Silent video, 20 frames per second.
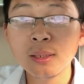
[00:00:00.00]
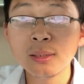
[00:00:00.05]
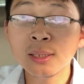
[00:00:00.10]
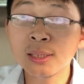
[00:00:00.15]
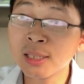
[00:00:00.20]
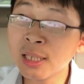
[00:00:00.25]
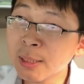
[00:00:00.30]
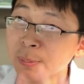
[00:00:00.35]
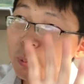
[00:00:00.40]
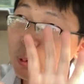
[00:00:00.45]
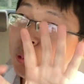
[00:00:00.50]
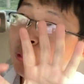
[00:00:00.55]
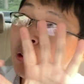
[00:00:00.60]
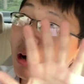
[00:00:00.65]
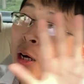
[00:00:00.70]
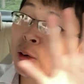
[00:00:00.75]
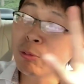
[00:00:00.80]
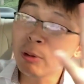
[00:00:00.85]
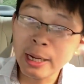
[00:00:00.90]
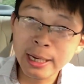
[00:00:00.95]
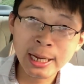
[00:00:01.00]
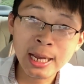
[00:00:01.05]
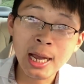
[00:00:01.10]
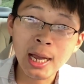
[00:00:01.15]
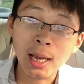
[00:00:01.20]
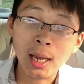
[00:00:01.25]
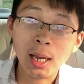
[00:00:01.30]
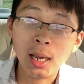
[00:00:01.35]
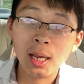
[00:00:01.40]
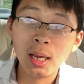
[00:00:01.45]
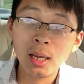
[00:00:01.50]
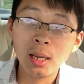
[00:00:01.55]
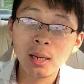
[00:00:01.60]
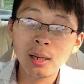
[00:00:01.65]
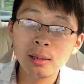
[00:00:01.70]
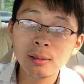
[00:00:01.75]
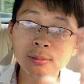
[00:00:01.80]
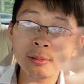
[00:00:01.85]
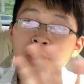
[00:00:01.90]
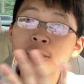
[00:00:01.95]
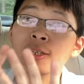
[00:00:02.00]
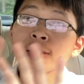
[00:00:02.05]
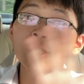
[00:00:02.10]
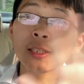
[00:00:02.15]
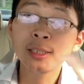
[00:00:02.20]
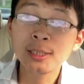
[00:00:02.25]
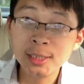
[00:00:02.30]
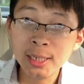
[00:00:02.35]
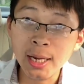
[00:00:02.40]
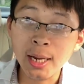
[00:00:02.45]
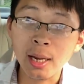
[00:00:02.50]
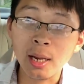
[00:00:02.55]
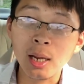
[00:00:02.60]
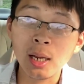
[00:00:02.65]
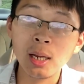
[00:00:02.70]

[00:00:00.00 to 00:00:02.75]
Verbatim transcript: 你不往外看，这个世界，